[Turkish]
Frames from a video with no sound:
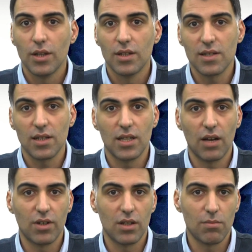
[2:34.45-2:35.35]
nasıl
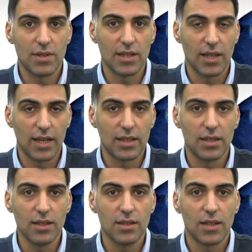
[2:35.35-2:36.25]
davranılması
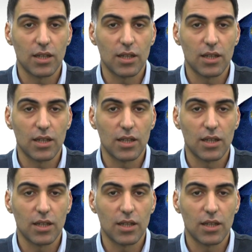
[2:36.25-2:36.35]
gerektiğinin